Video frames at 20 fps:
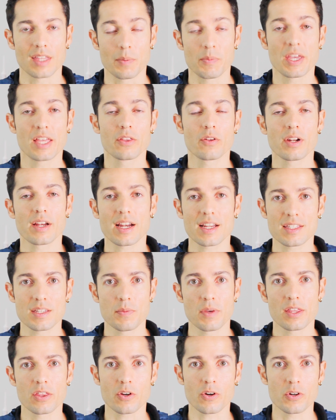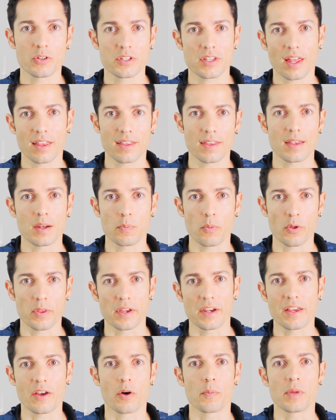temiendo el crecimiento constante del
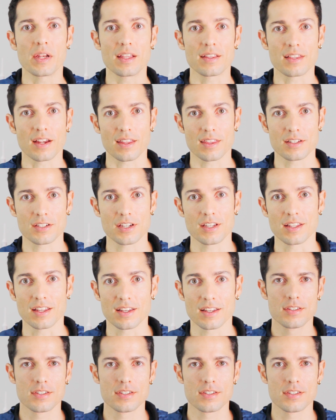poderío militar de China.